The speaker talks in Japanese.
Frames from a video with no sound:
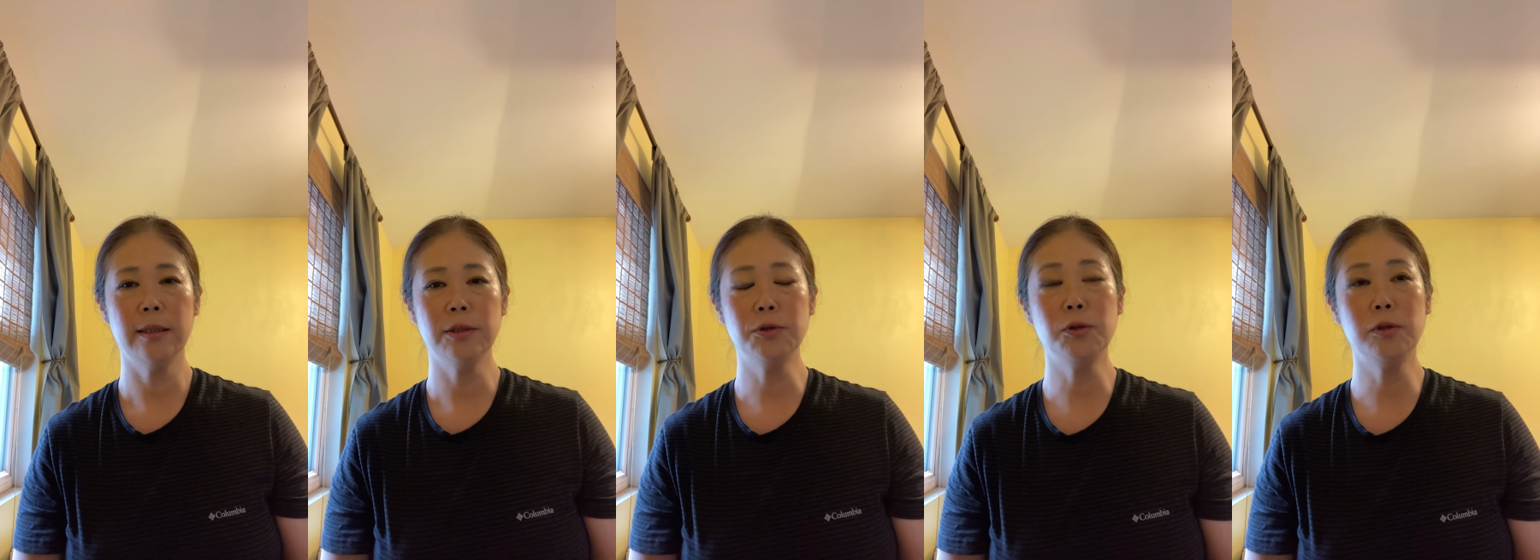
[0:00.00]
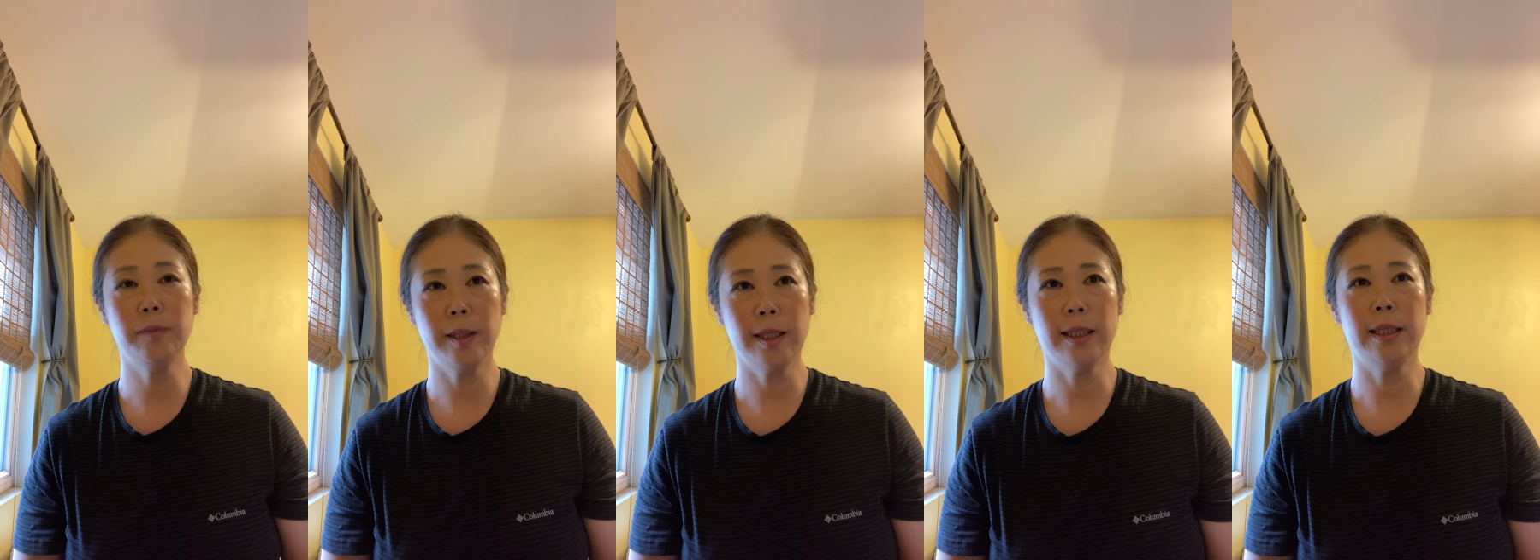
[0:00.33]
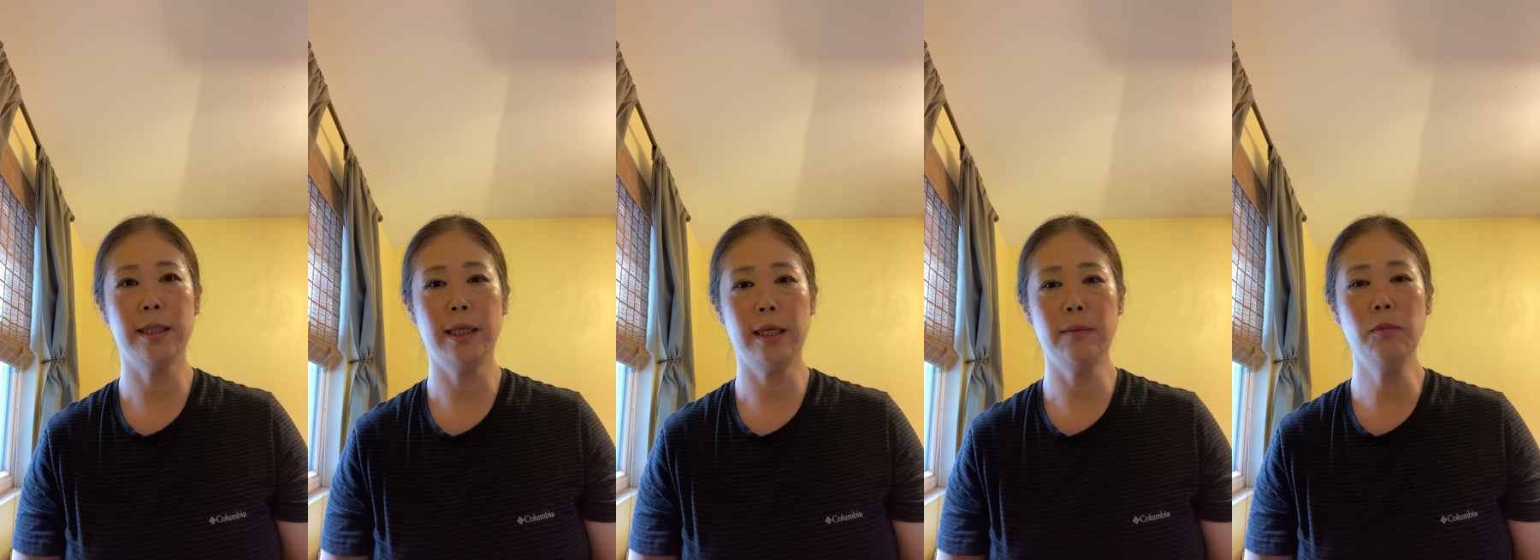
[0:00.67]
職場か
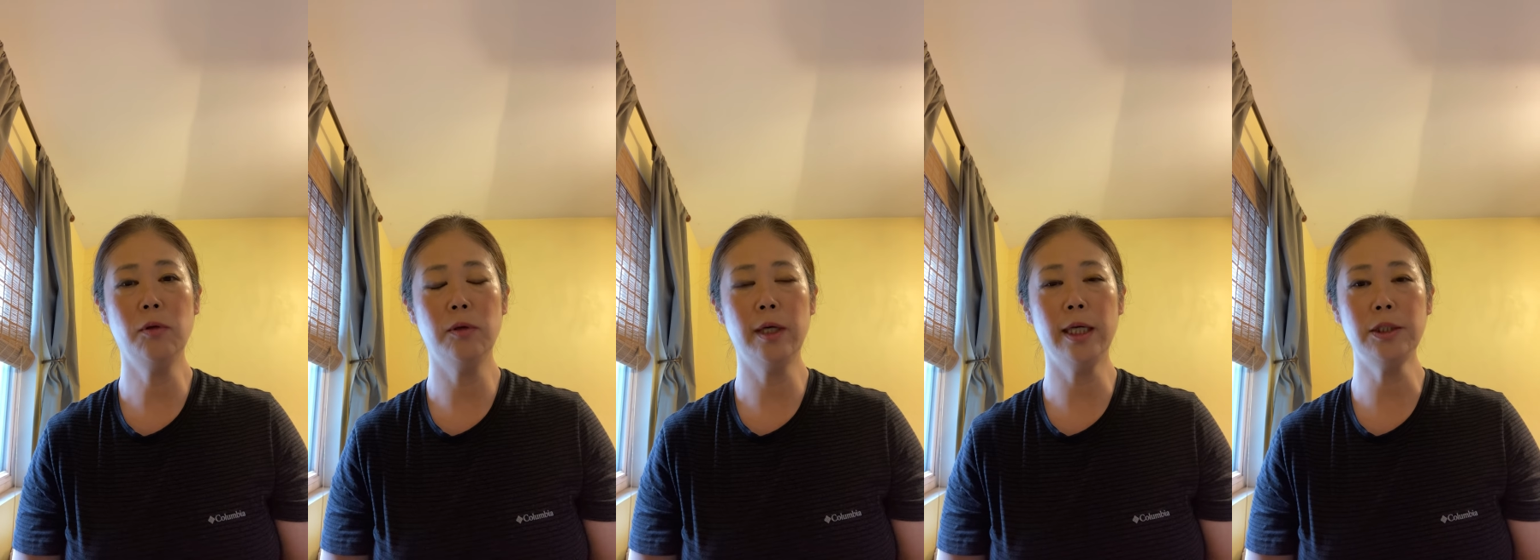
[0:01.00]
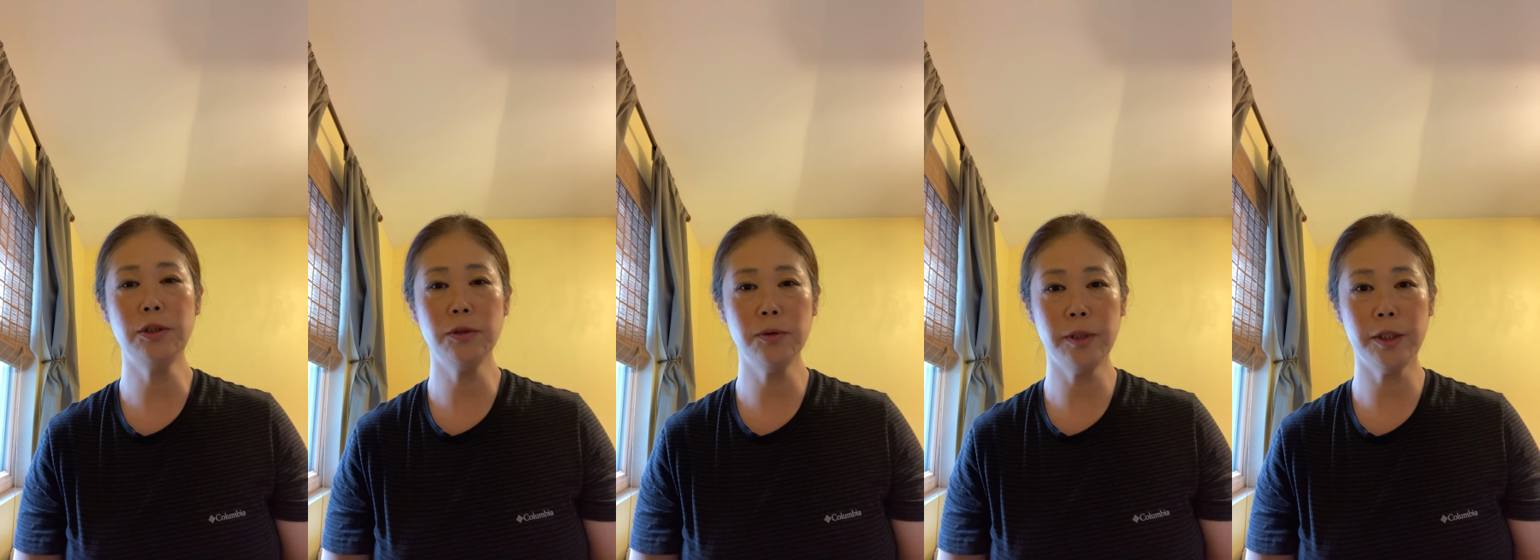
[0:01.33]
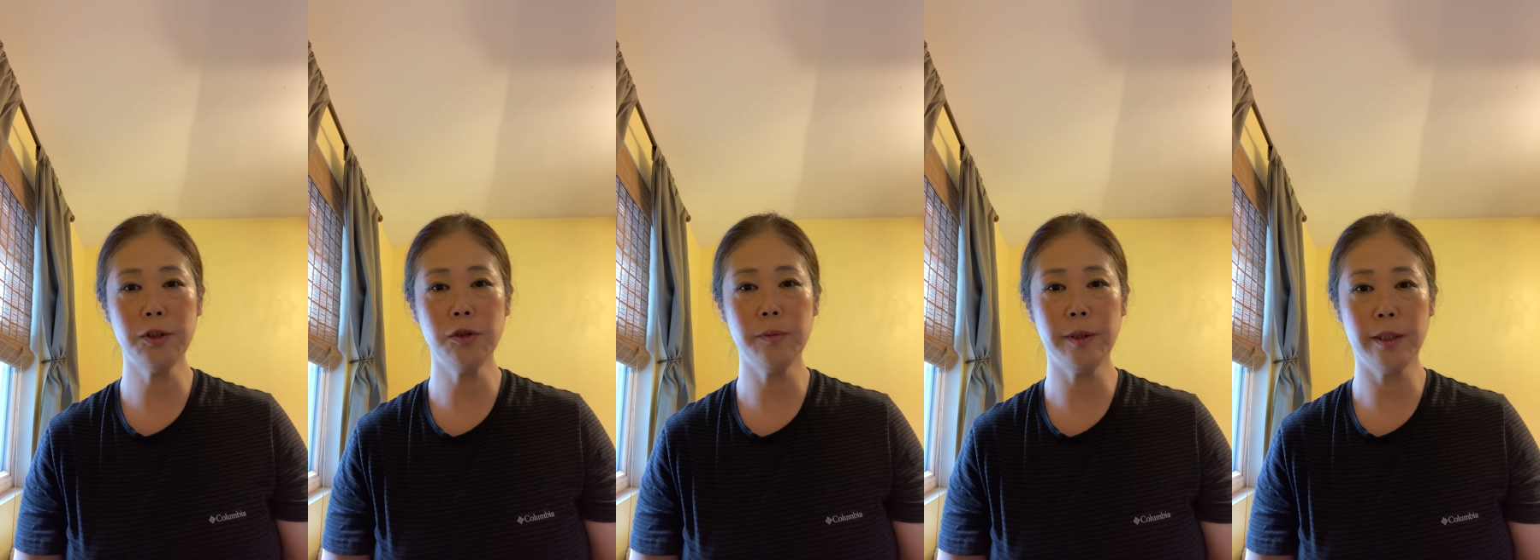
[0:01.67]
らね、もう来週の
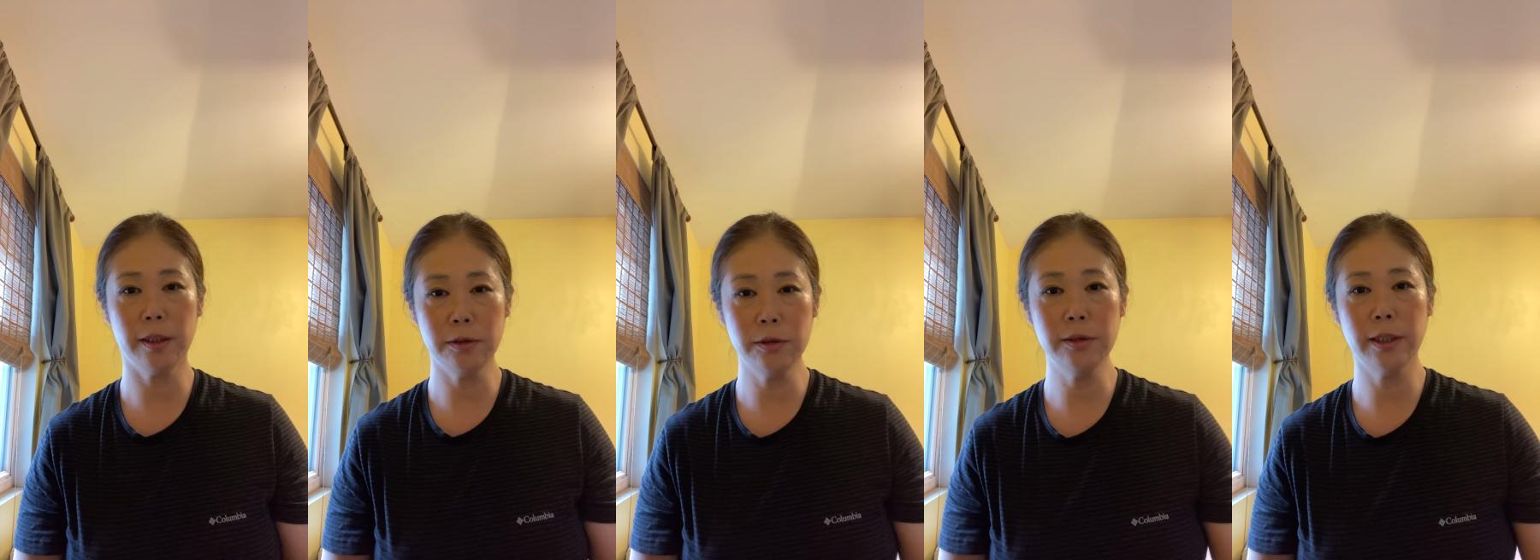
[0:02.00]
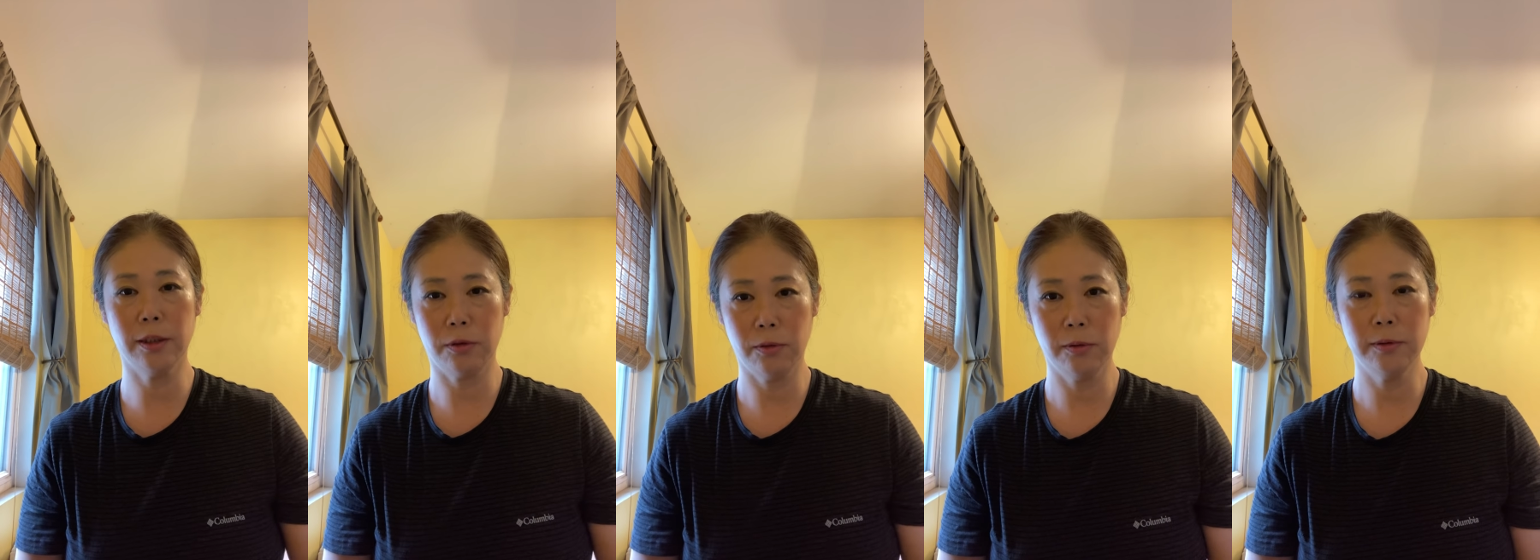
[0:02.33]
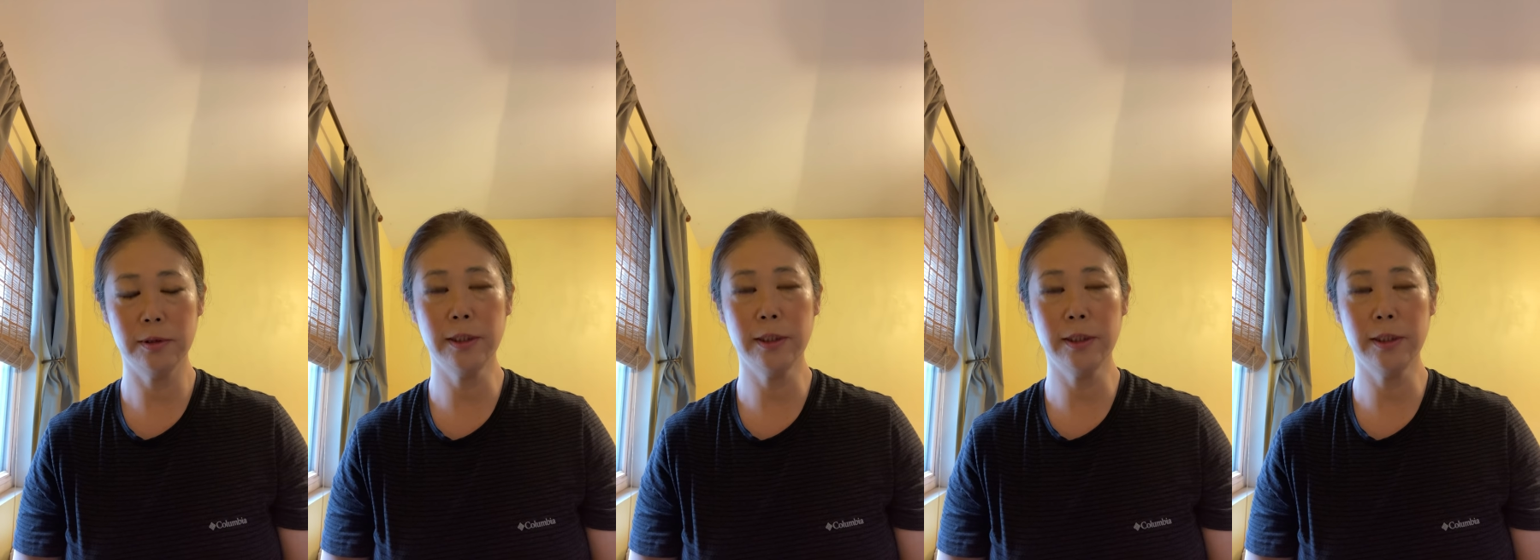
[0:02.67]
月曜日から来るなと、